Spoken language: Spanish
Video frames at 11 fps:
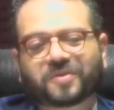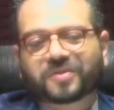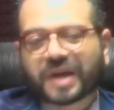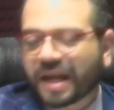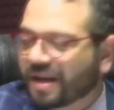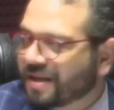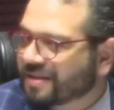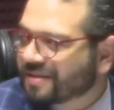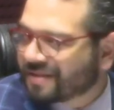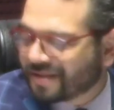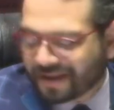los
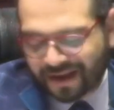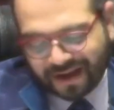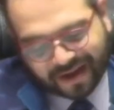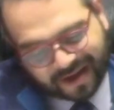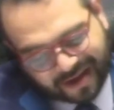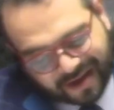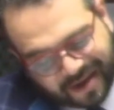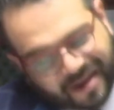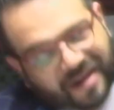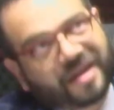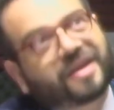geles,
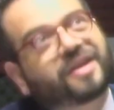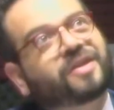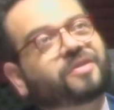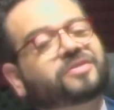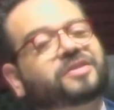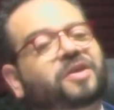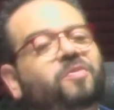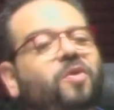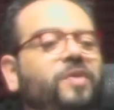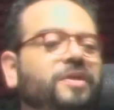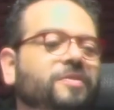los
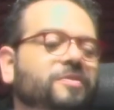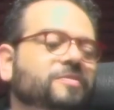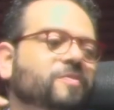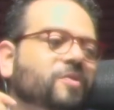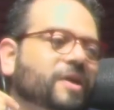termómetros,